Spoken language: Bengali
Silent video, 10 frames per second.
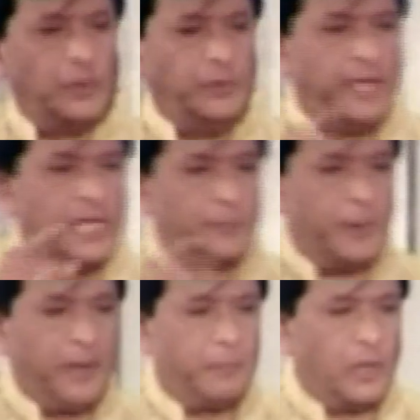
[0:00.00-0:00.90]
একজন
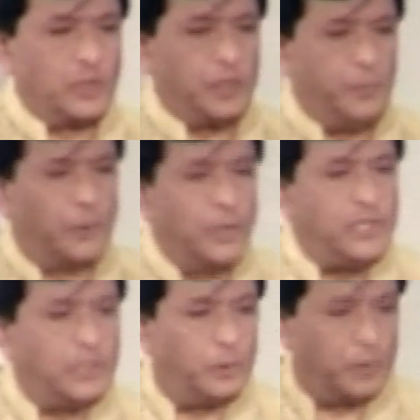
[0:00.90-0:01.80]
দেশপ্রেমিক মানুষ হিসেবে
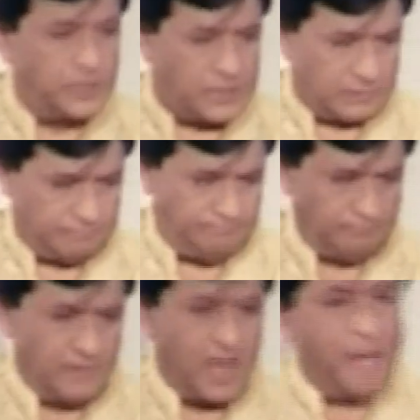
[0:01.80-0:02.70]
পরিচয় করিয়ে
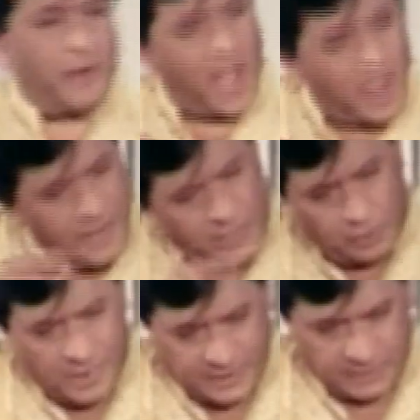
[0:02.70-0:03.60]
দিয়েছিলাম আবার
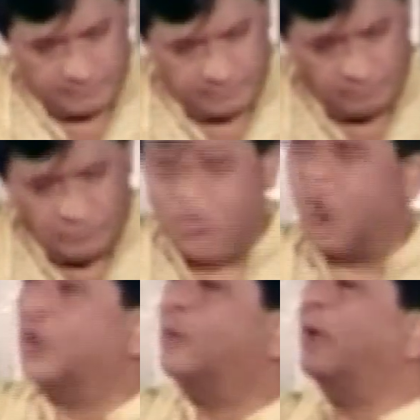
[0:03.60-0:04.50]
আমি তোমাকে
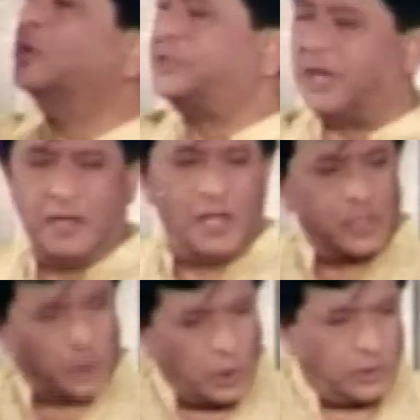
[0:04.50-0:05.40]
গণমানুষের
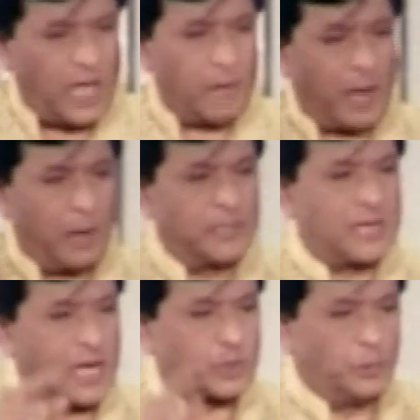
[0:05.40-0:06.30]
শ্রদ্ধা আর ভালোবাসার
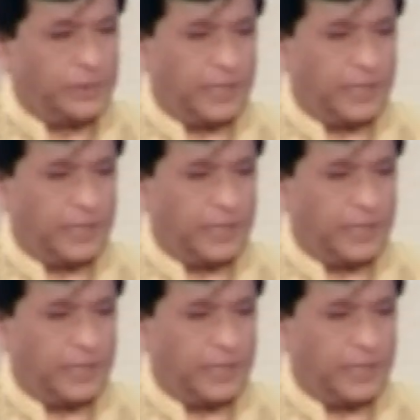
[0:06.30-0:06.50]
আসন